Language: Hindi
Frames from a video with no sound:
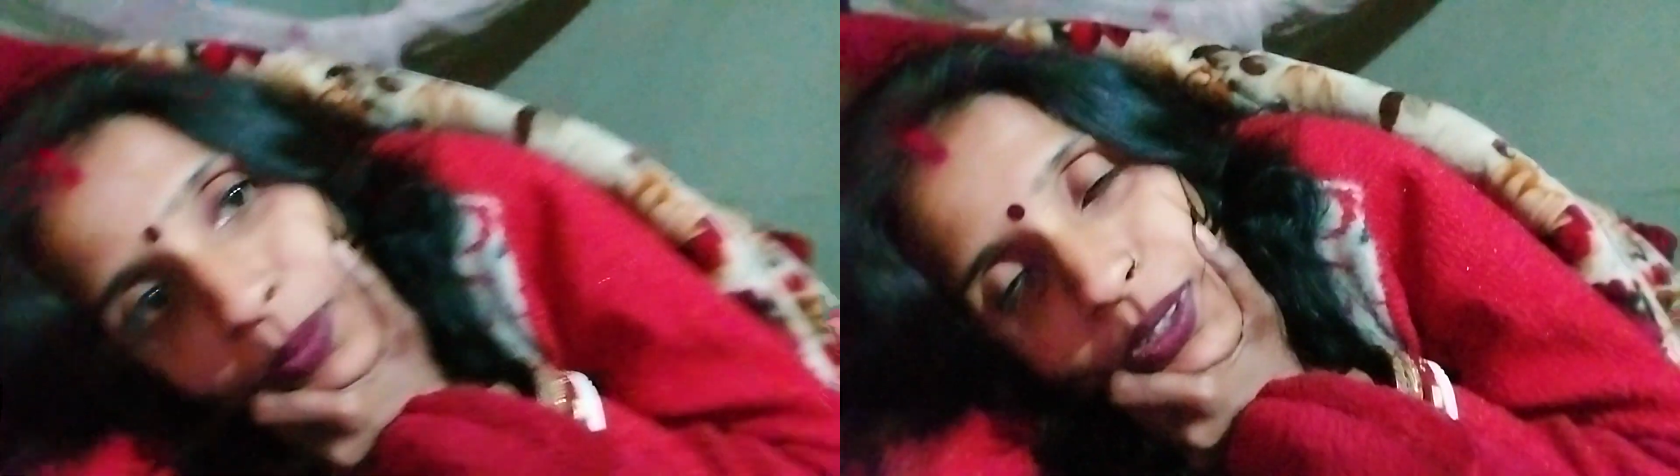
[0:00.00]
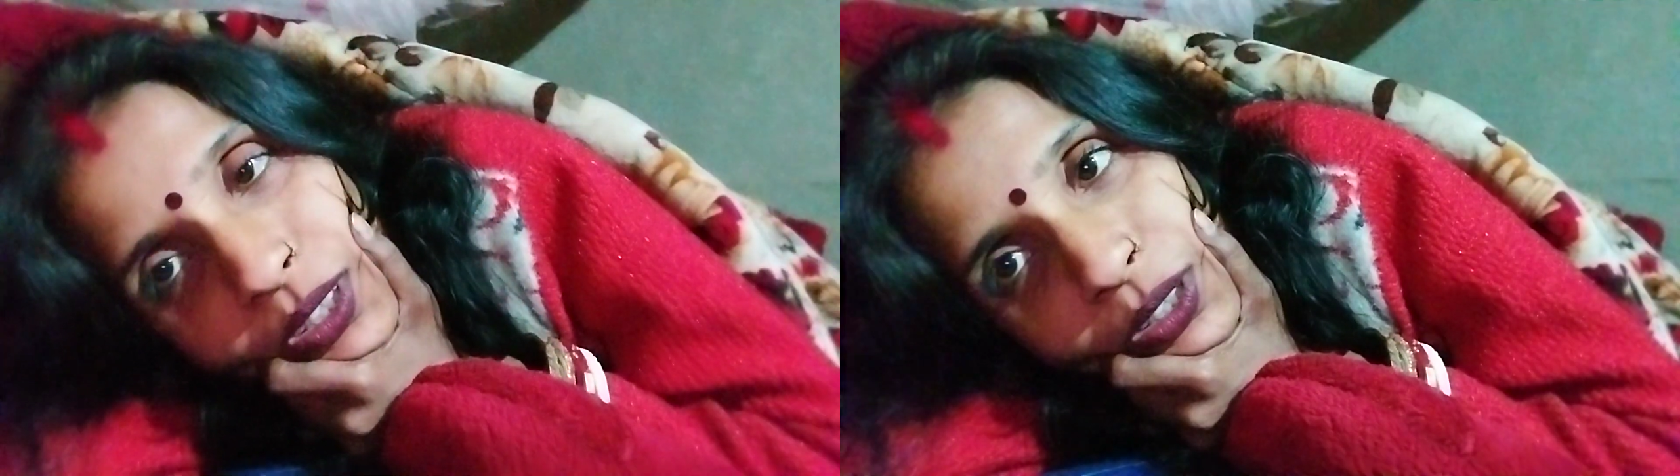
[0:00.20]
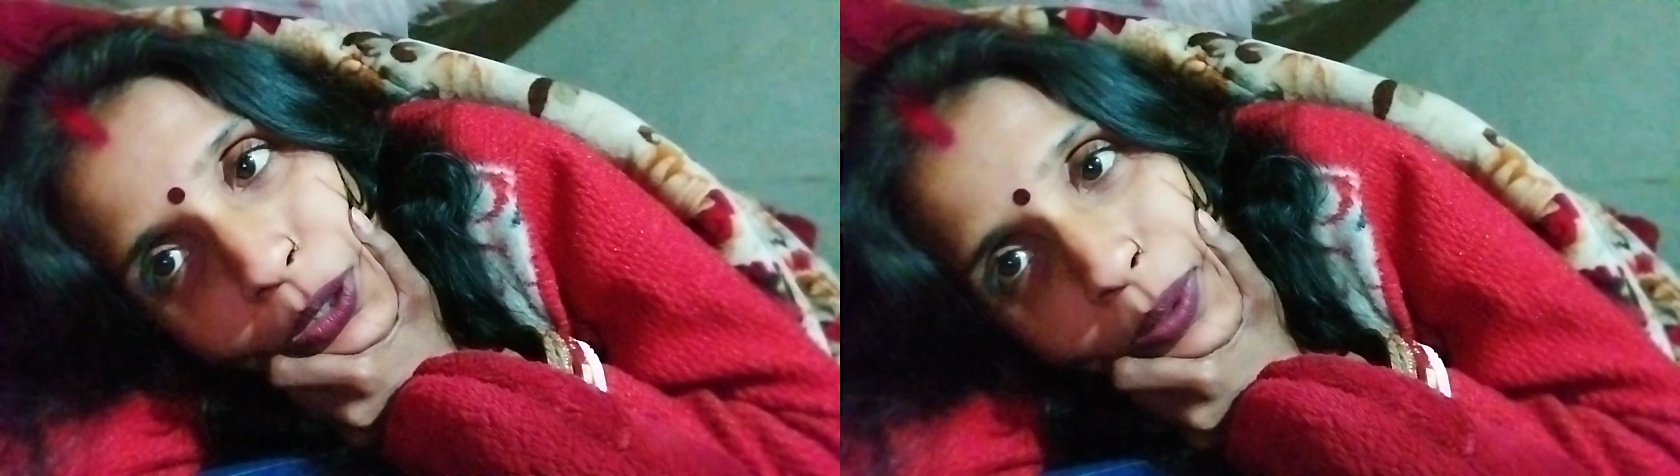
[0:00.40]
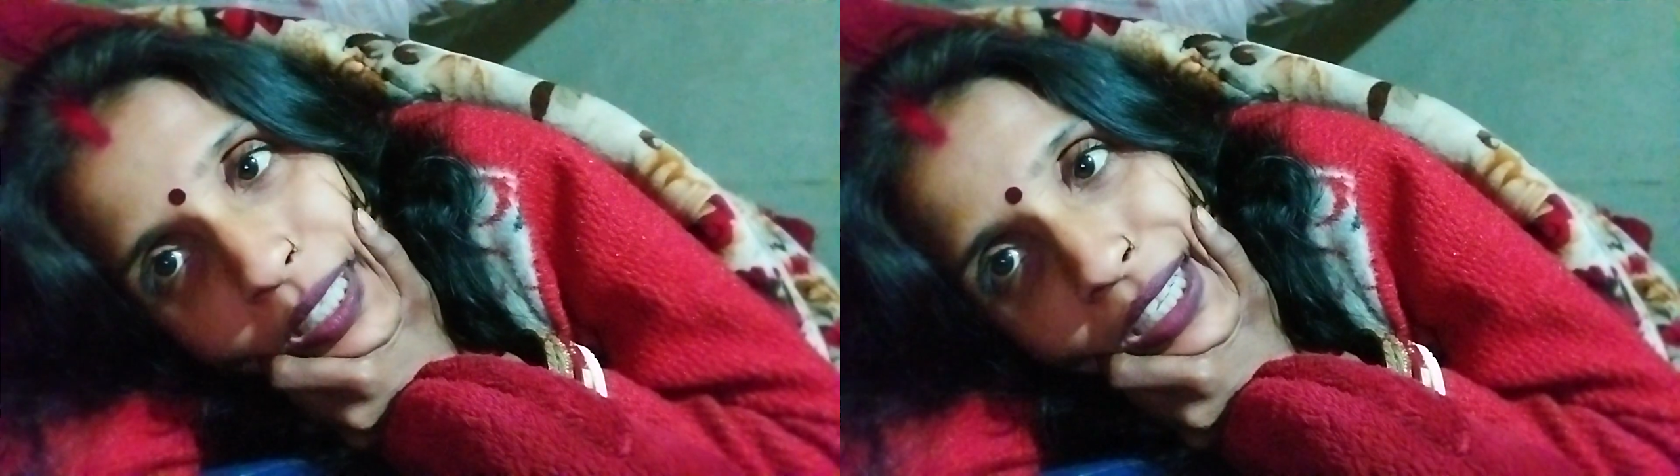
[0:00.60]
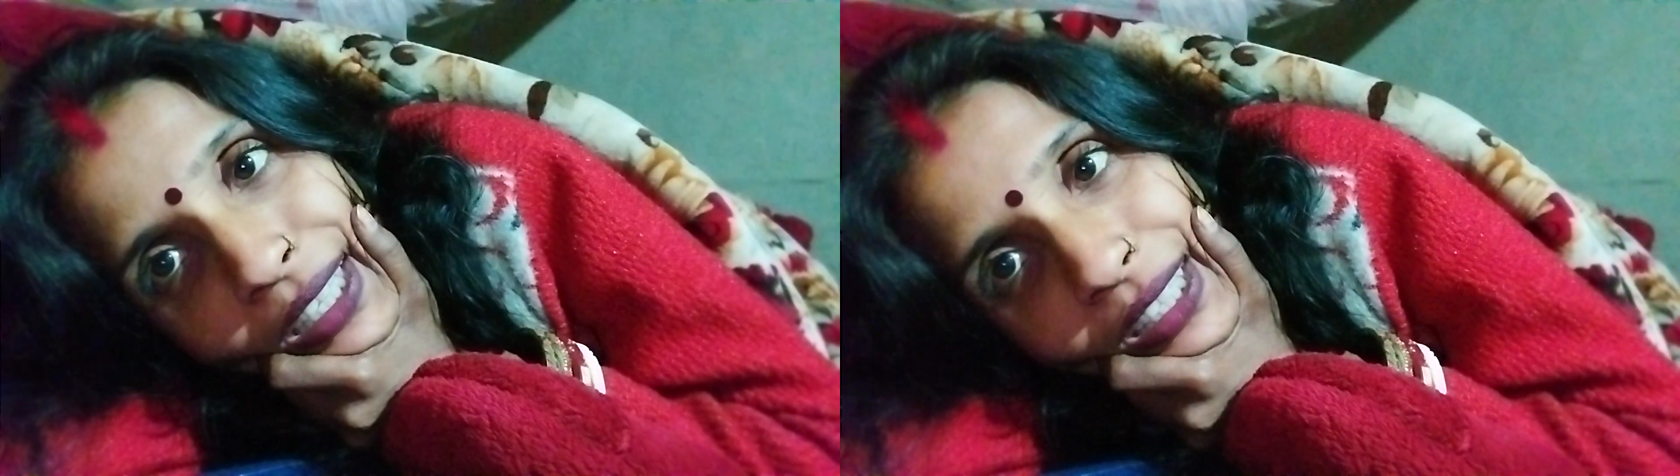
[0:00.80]
वीडियो
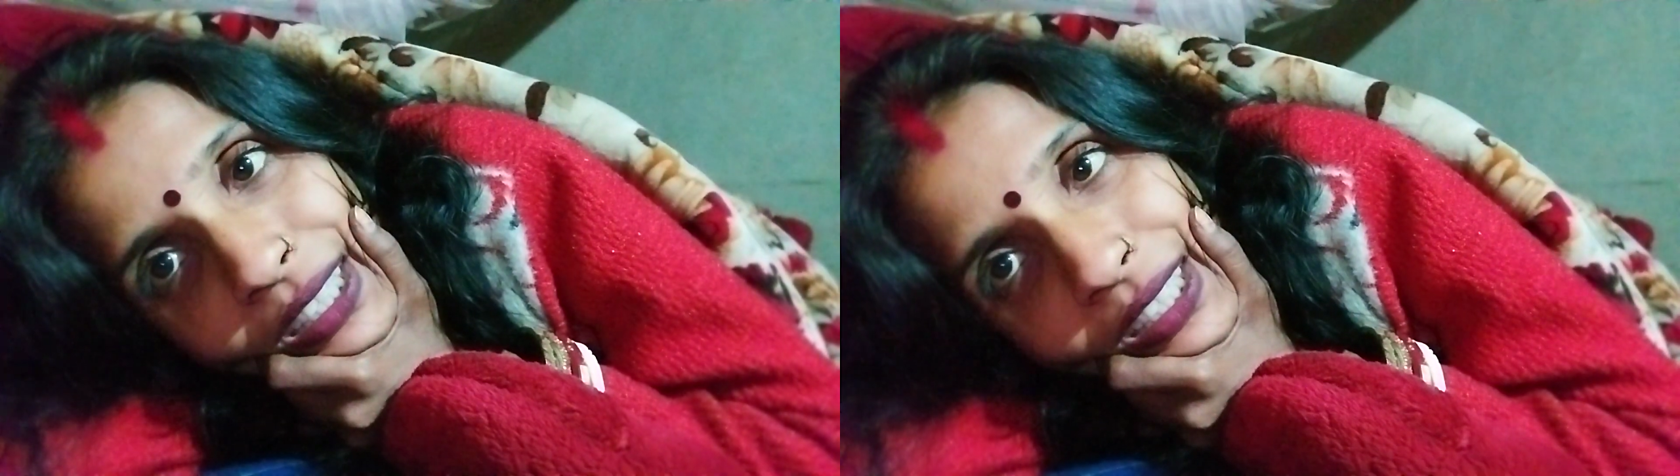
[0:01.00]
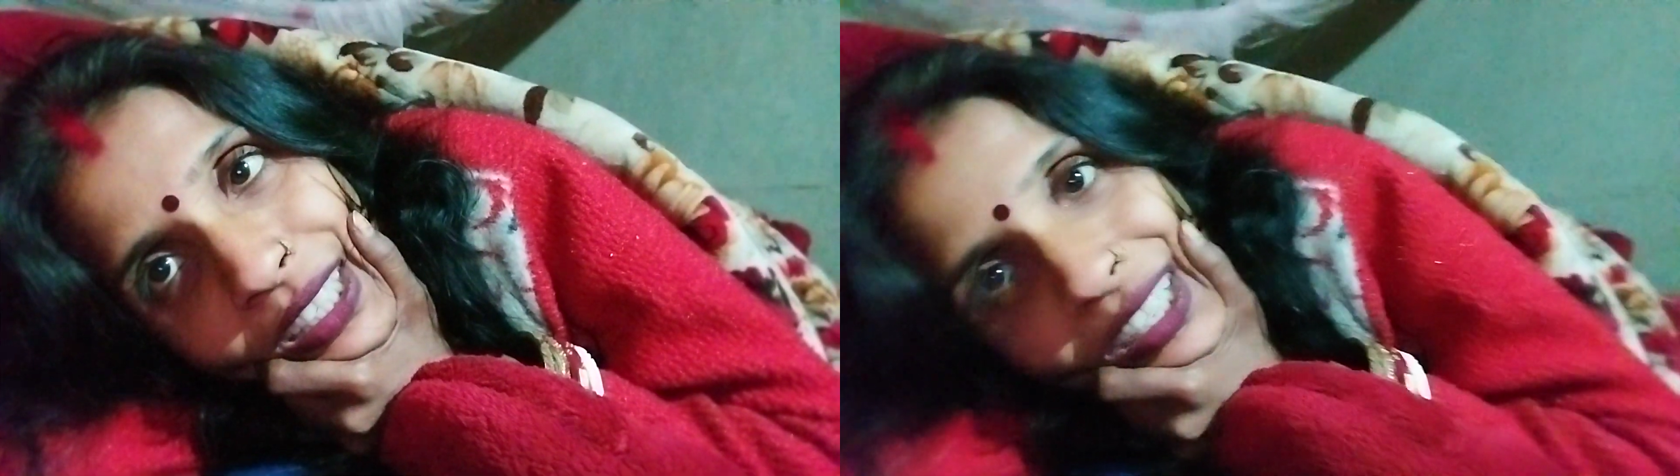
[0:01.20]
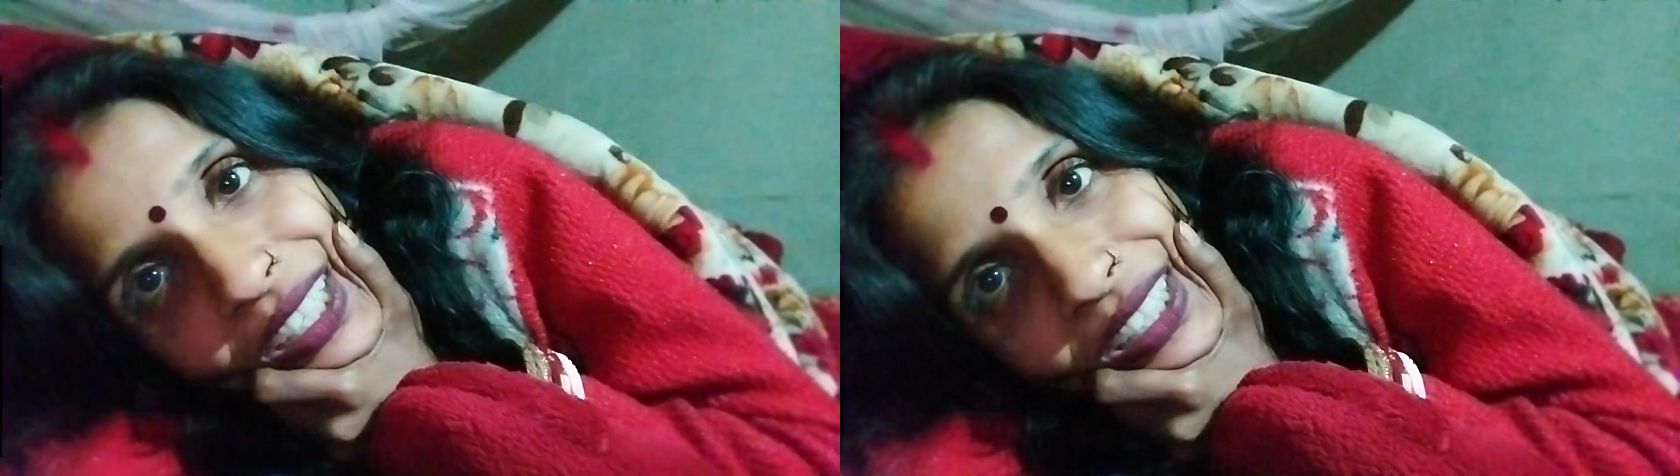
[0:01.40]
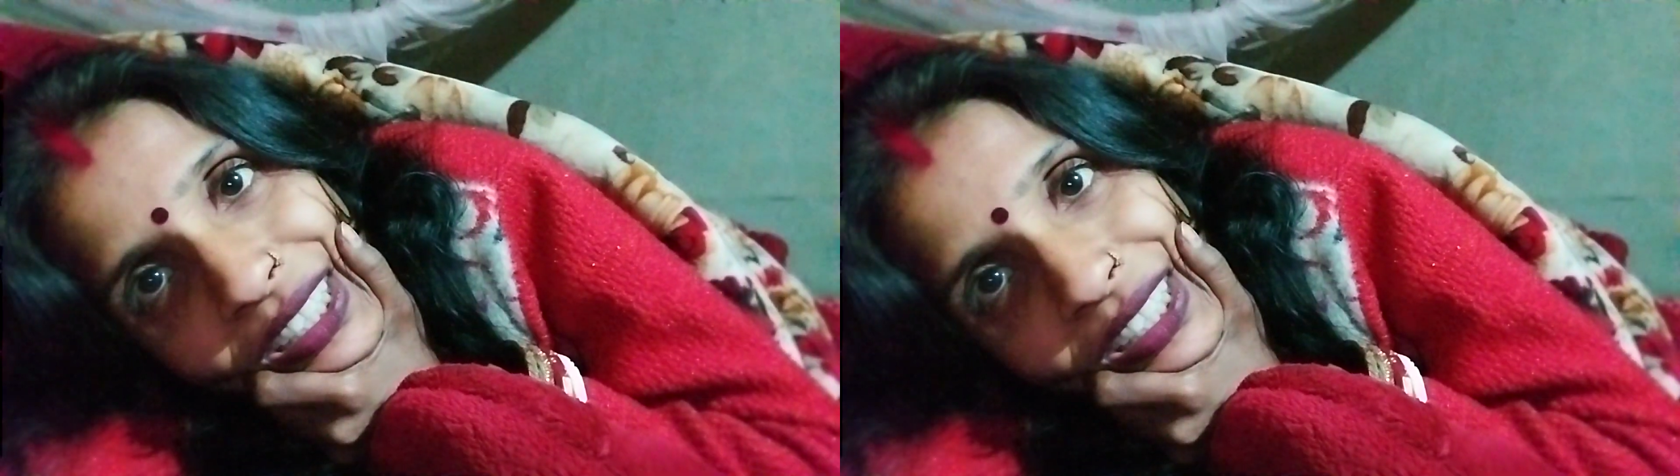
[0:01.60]
बनाती है